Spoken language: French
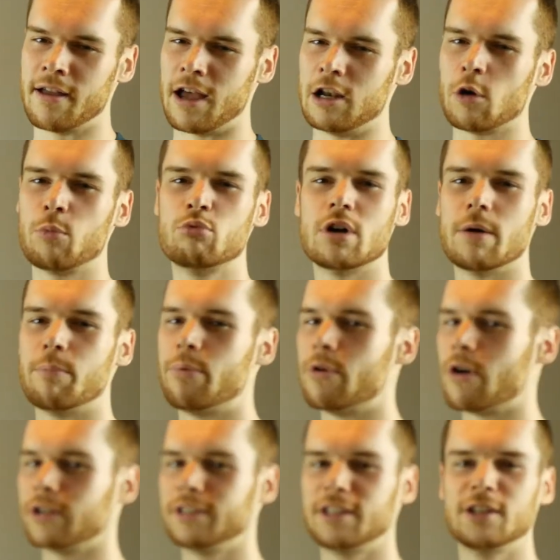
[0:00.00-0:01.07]
Alors peu
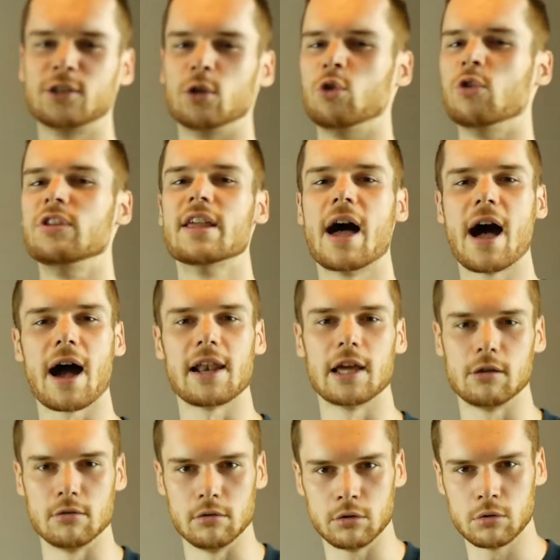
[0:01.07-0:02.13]
importe ce que narre la
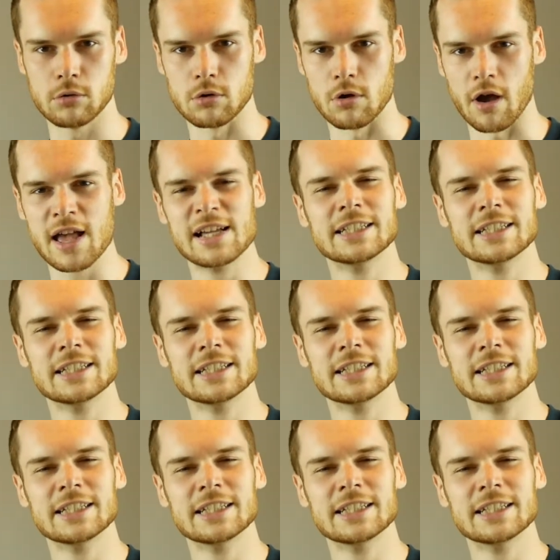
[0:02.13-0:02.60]
culture,